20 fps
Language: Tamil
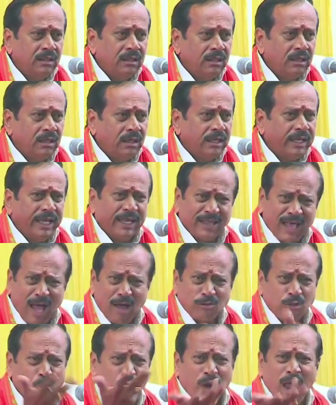ஏதாவது
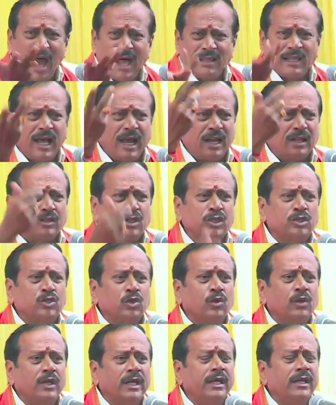ஒரு ஆதாரத்தை
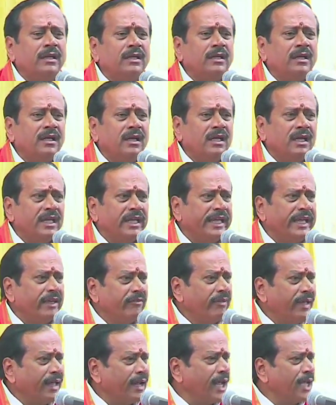சொல்லு
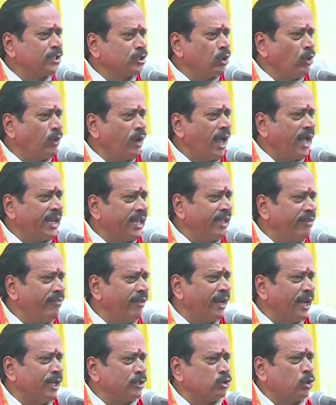ஈவேரா சொன்னார் ஈவேரா
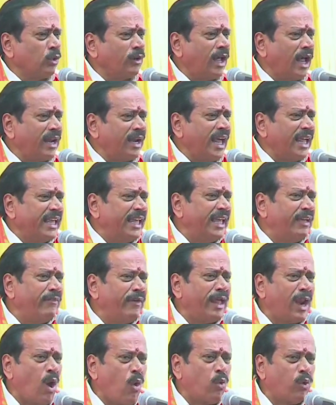சொன்னார்னா ஈவேரா
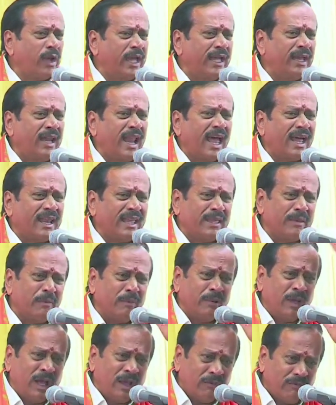உங்க எல்லாரையும்
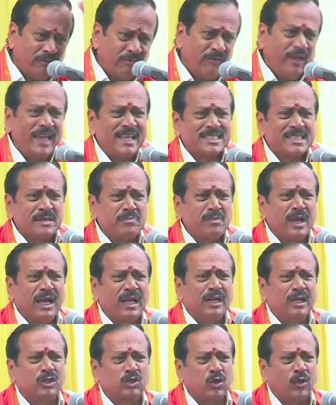வேசி
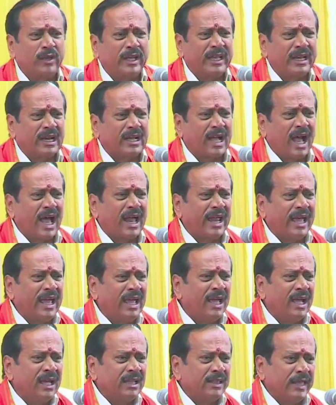மகன் சொல்லி இருக்காரு
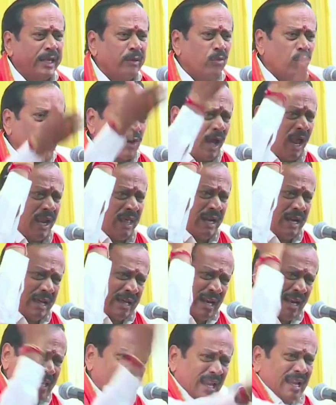திமுக இருக்கிற
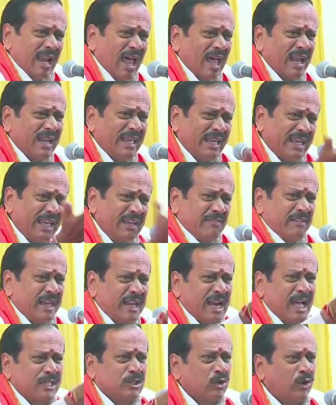எல்லாரையும் ஈவேரா
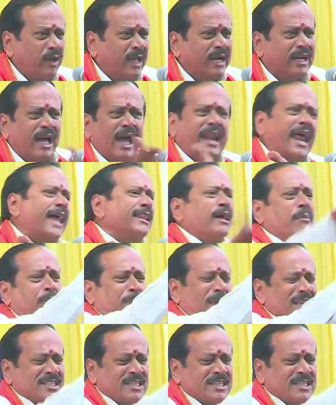சொல்லியிருக்காரு அதை பேசு